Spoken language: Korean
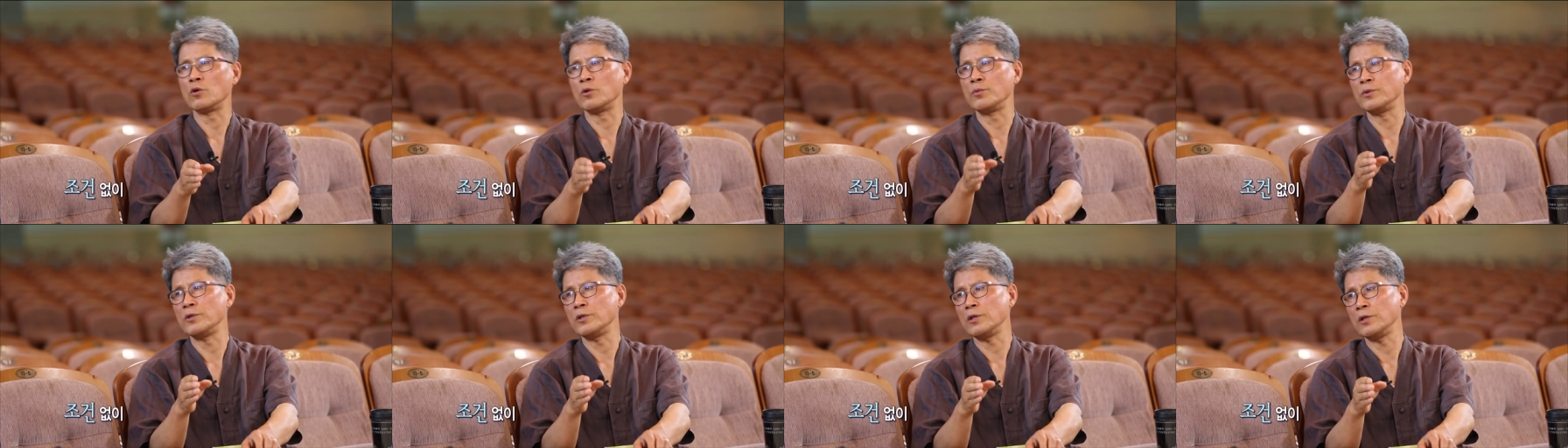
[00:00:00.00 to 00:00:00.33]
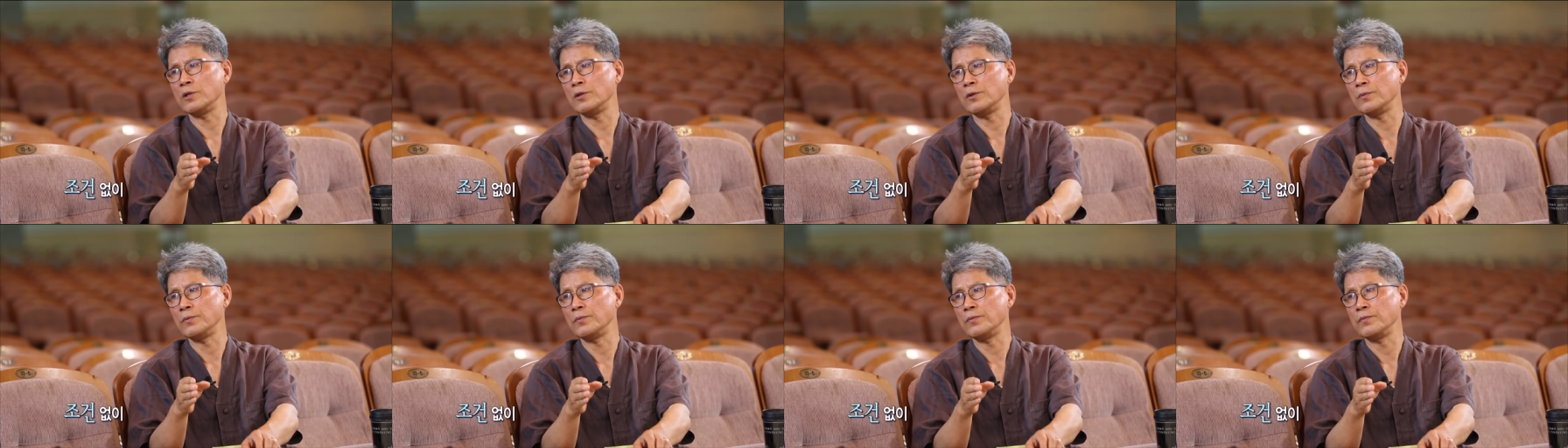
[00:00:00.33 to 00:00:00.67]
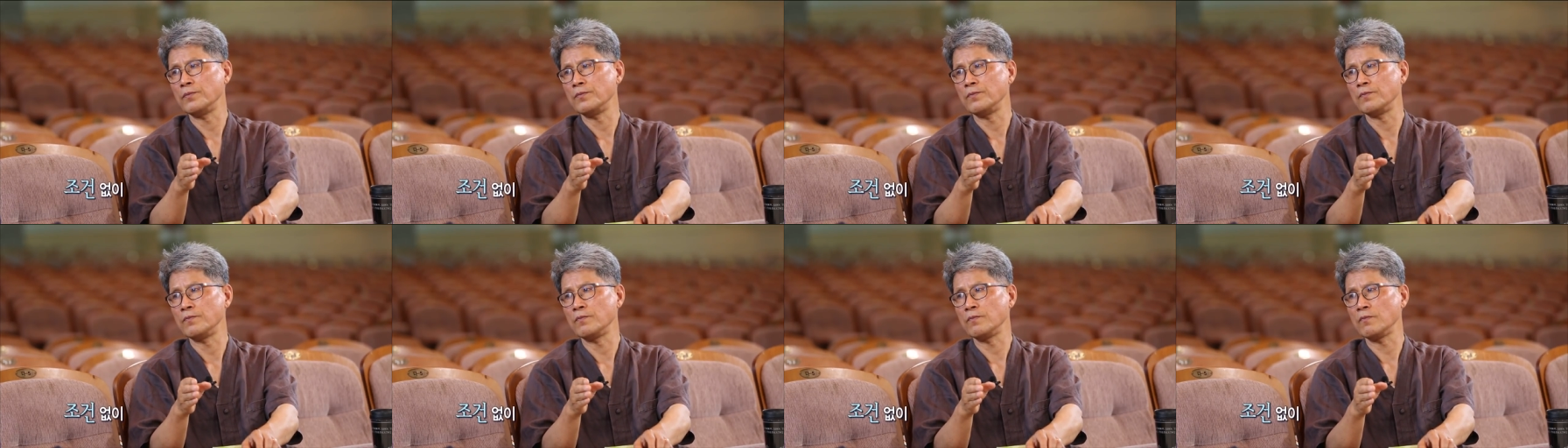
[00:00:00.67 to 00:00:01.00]
없이
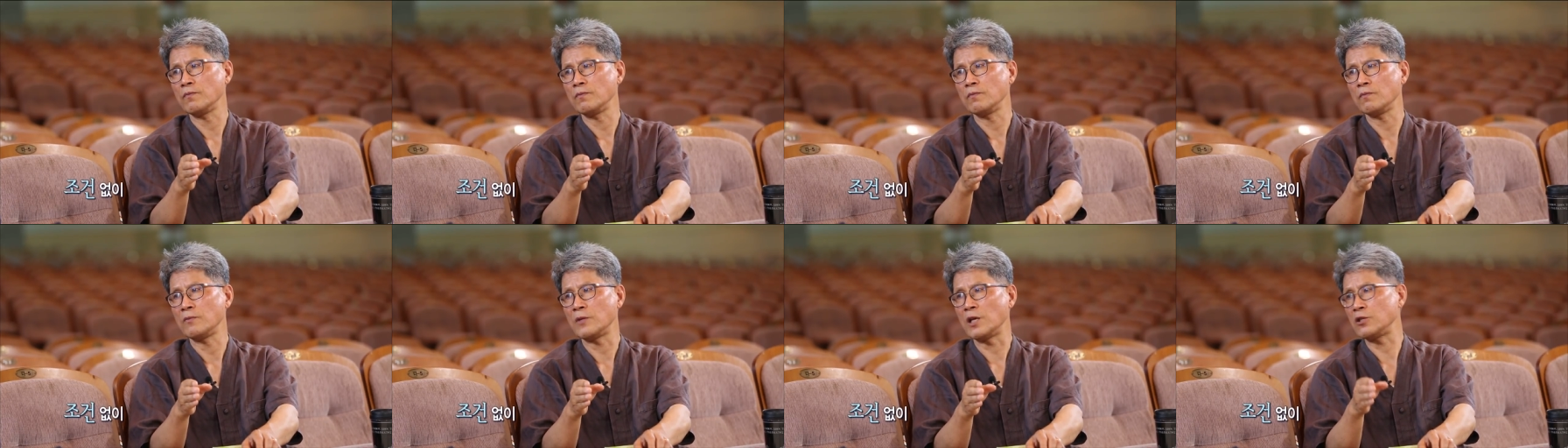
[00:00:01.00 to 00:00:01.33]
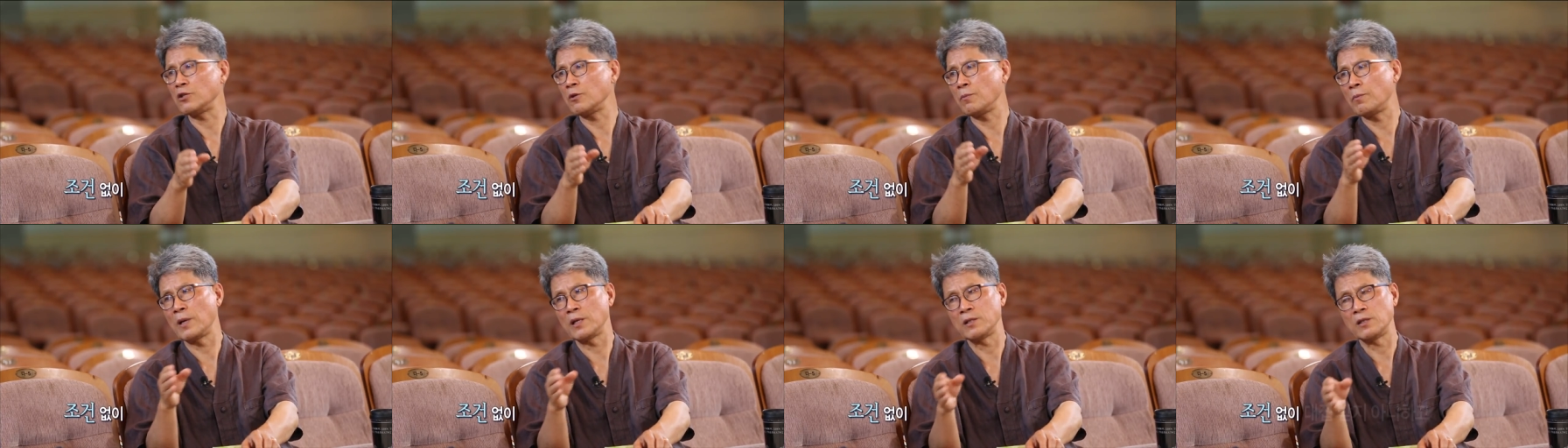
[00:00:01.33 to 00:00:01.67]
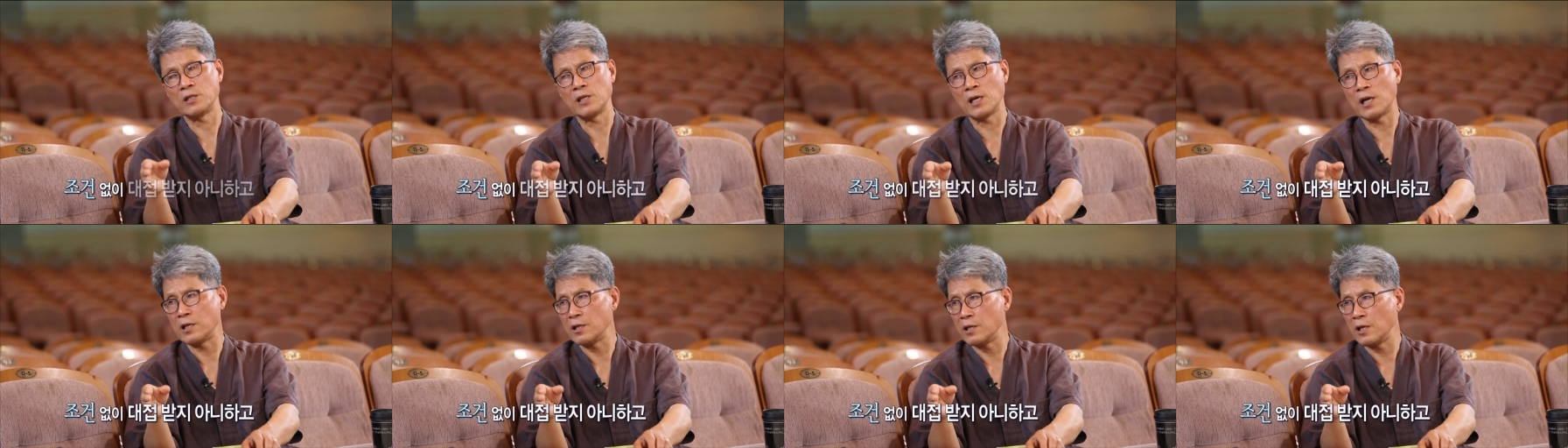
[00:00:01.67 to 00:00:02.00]

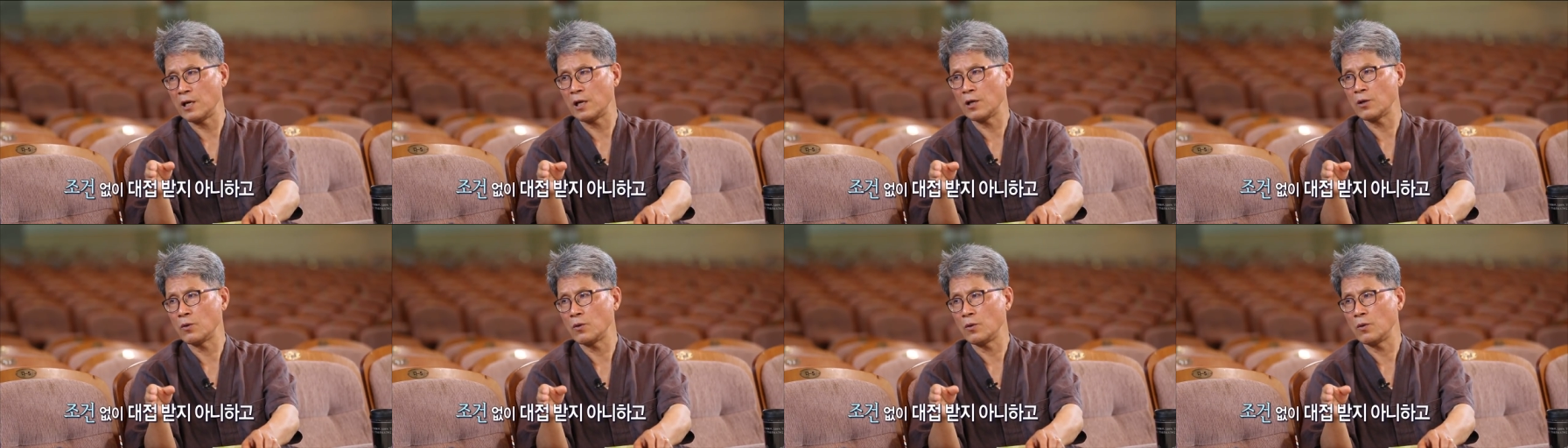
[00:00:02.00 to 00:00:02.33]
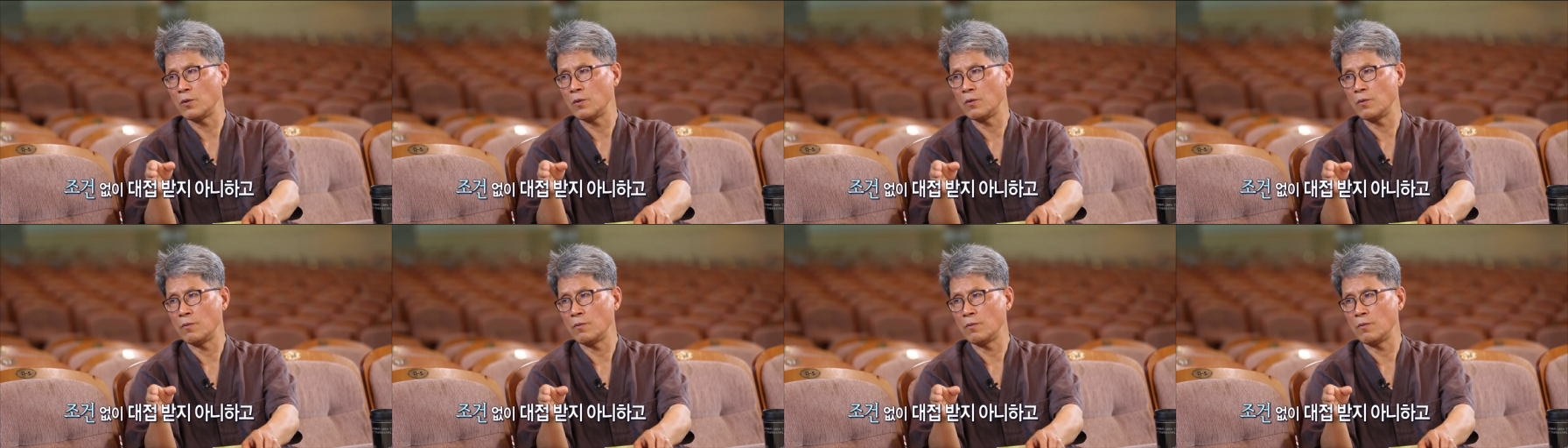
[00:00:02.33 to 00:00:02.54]
대접받지 아니하고